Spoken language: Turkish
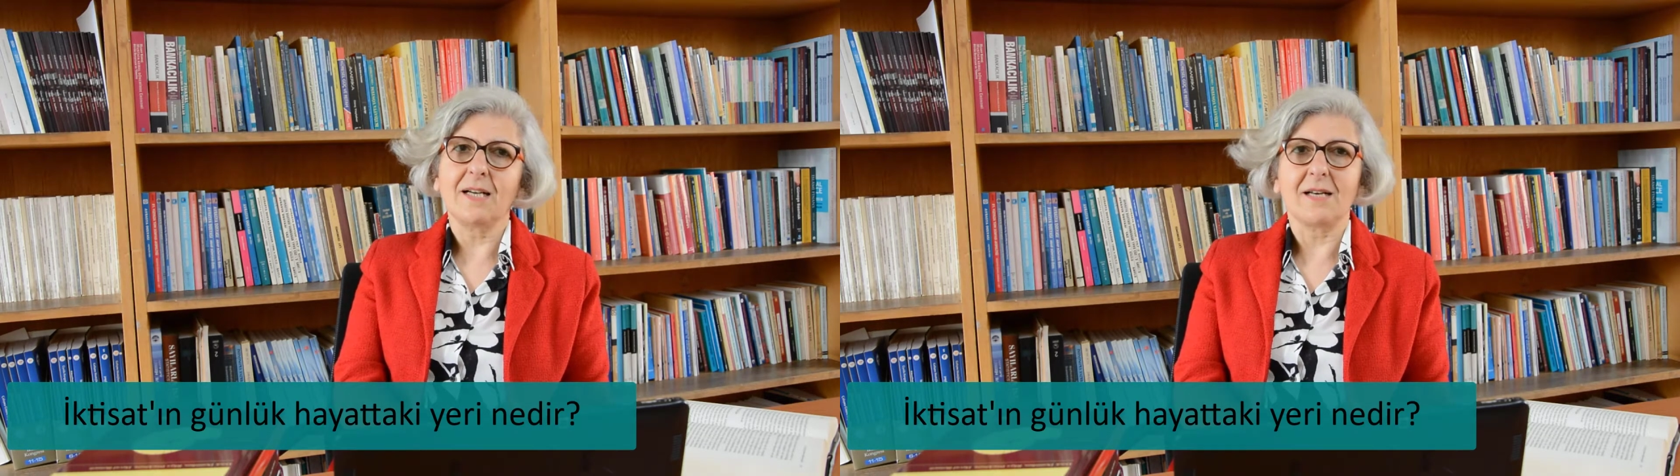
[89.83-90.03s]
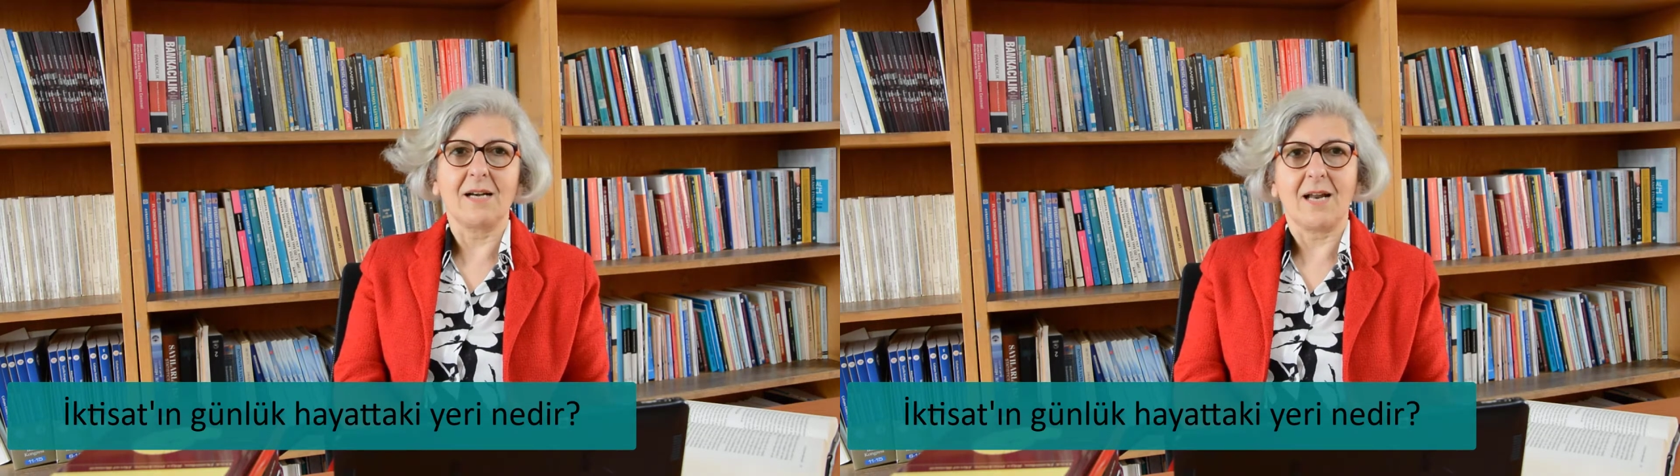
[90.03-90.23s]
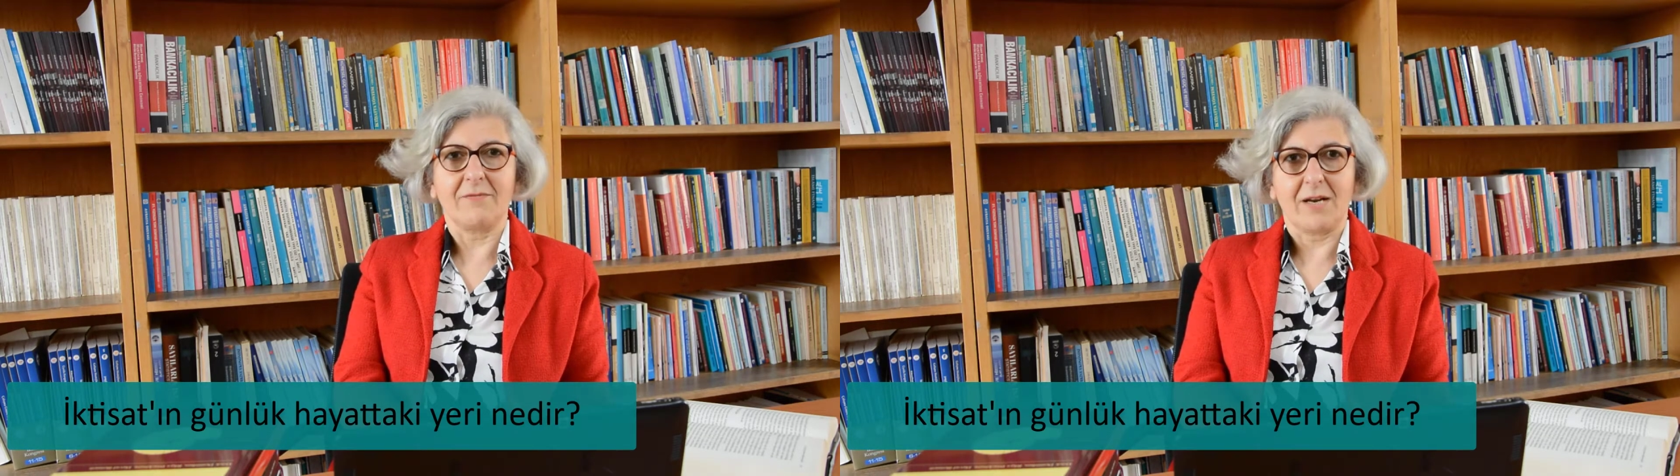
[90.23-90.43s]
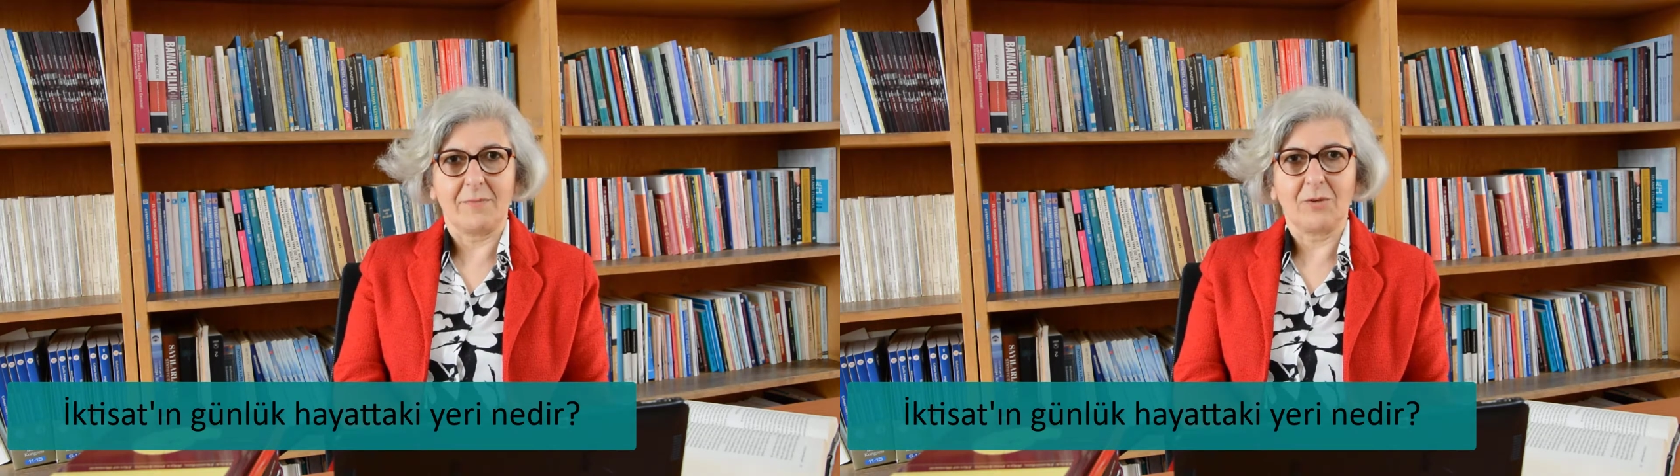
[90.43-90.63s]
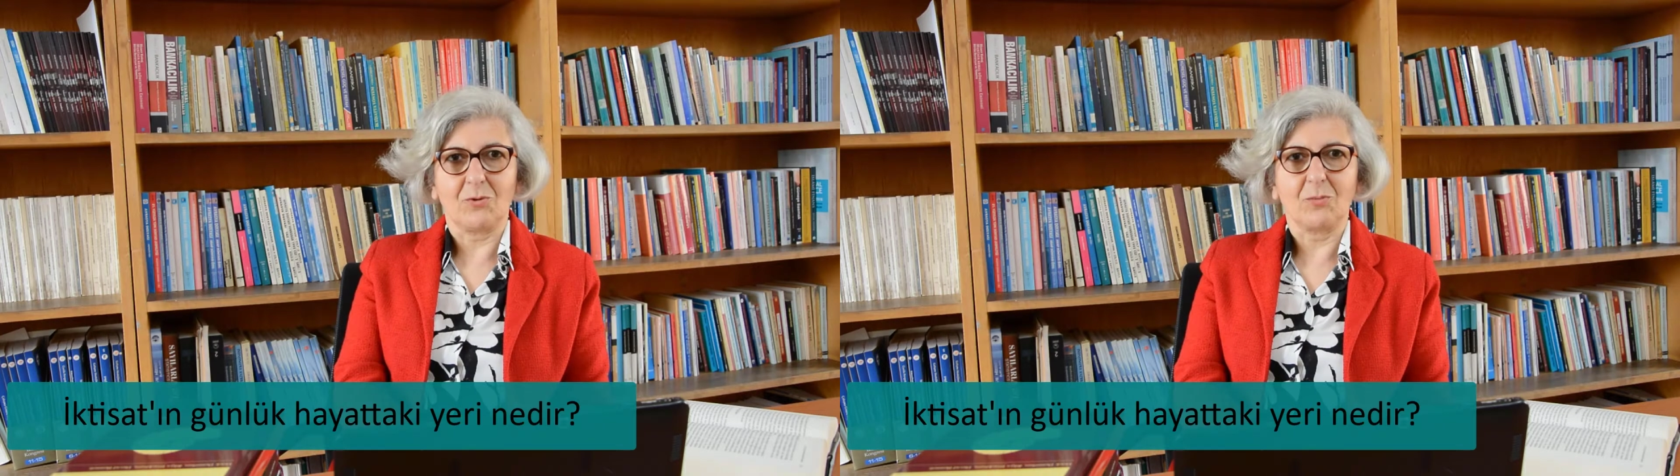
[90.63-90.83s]
kararlar
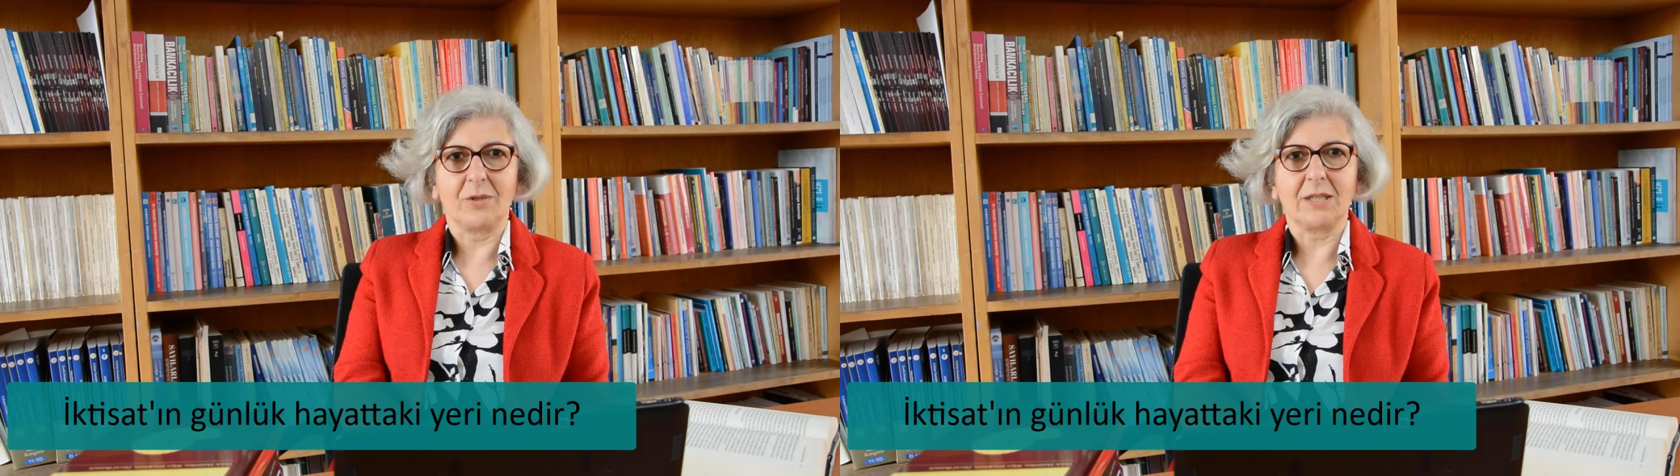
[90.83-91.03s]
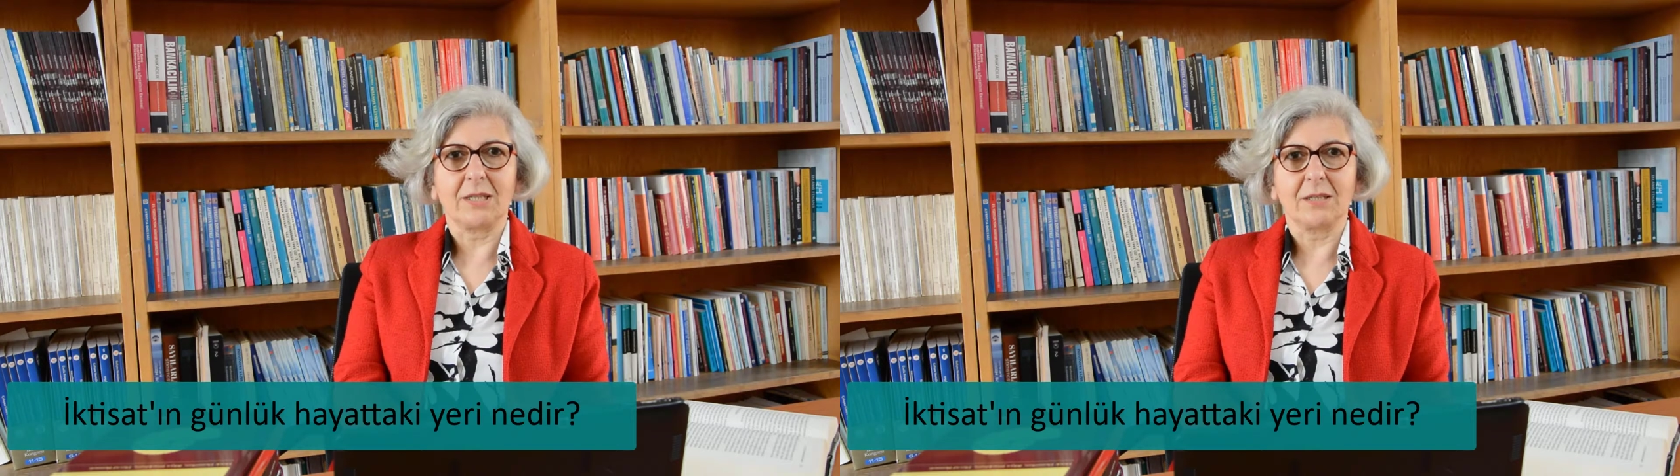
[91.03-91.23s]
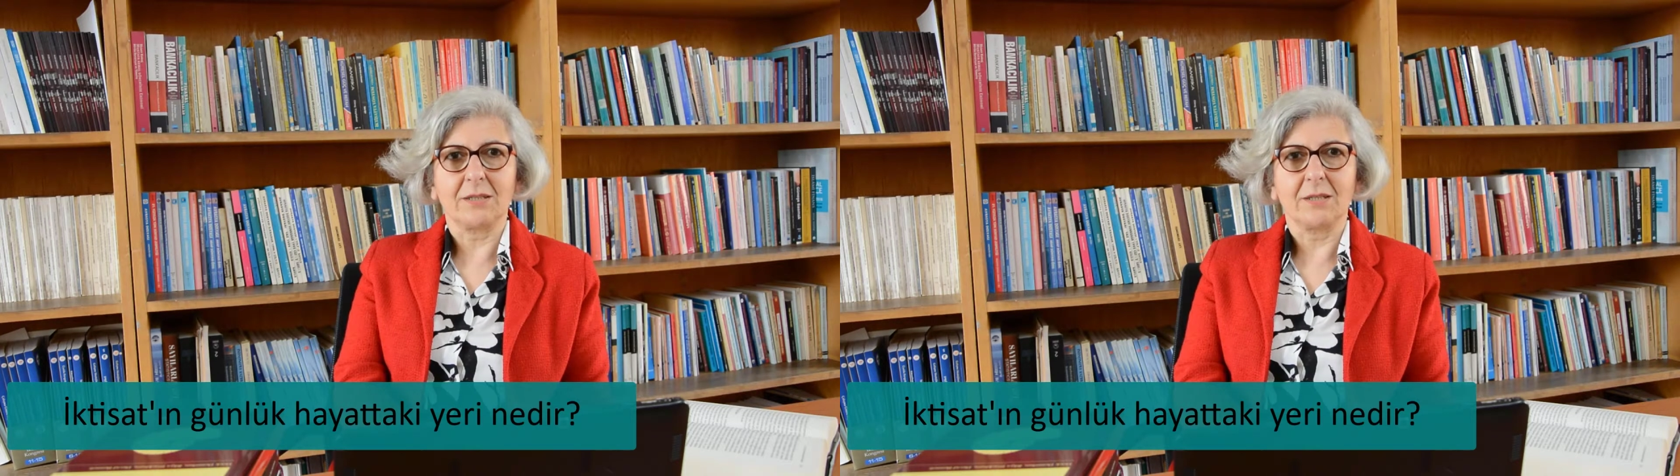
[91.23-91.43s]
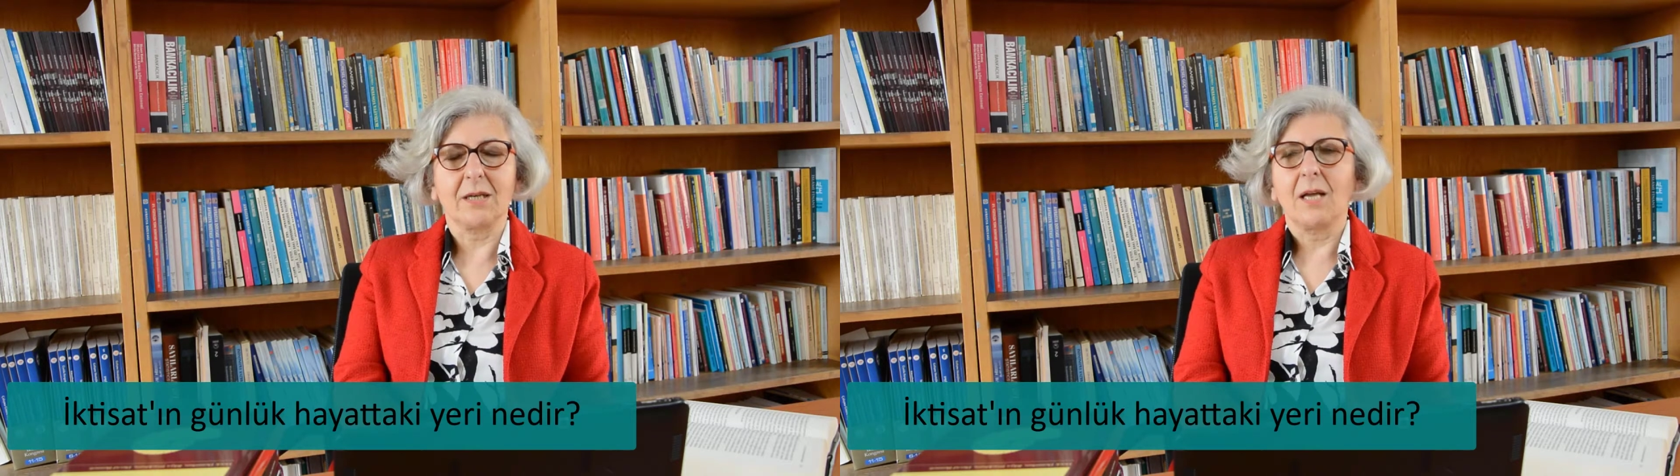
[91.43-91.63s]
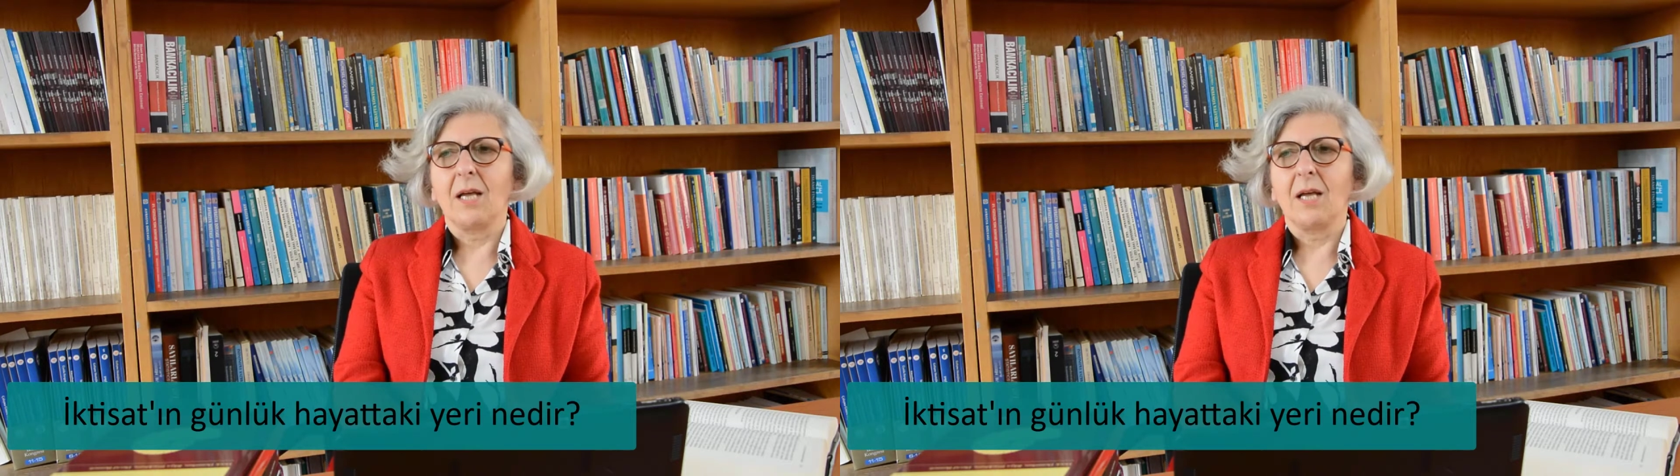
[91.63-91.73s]
vermek durumunda kalır.